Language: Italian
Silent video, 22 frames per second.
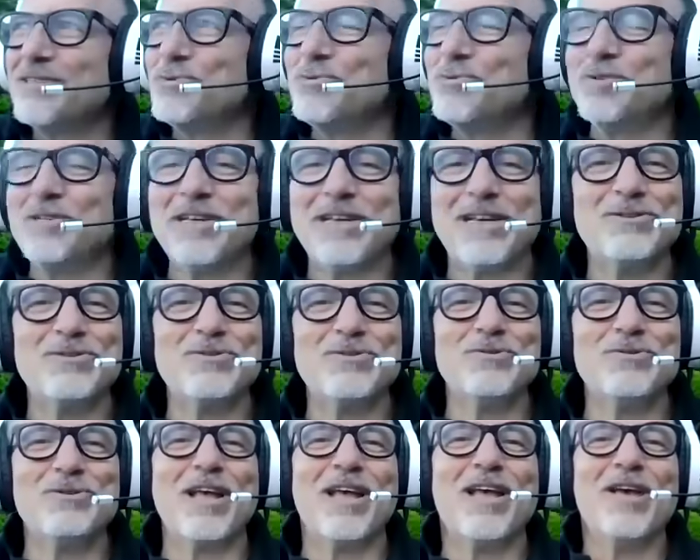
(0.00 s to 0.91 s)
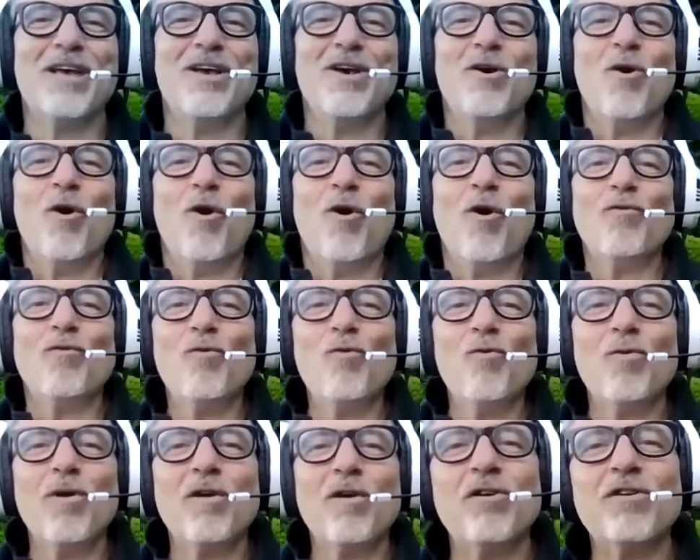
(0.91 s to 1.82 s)
raggiunti e raggiunte
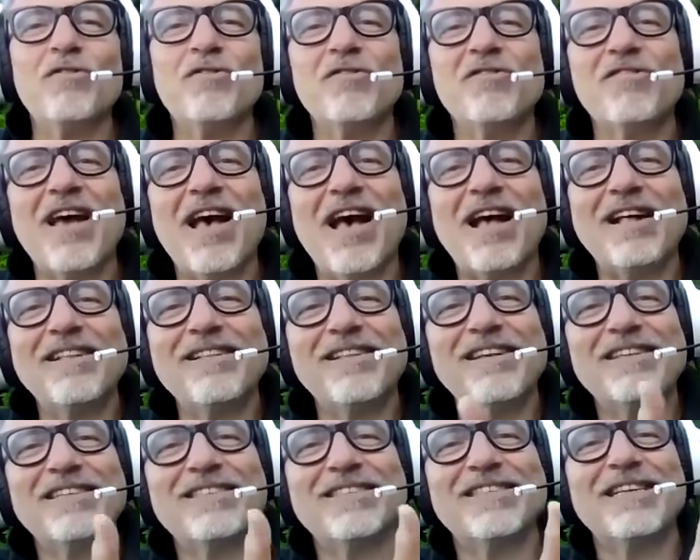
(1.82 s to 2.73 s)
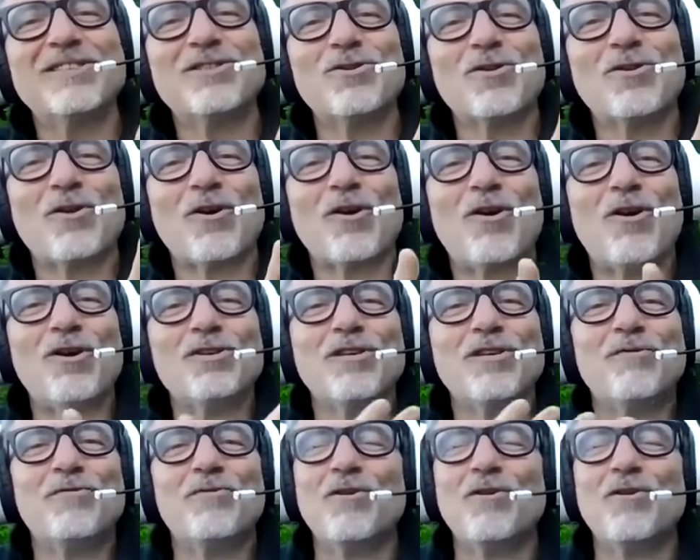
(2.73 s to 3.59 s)
ovunque voi siate, se son rose